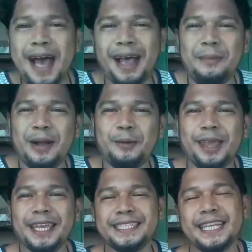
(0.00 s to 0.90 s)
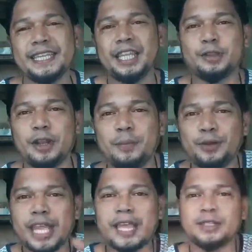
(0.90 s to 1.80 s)
mga kabagwis, nandito na
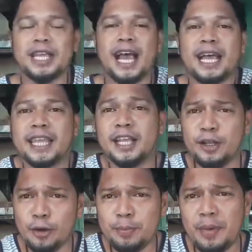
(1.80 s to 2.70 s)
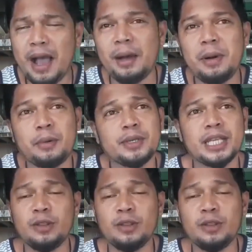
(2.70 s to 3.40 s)
po tayo sa ating loop mga kabagwis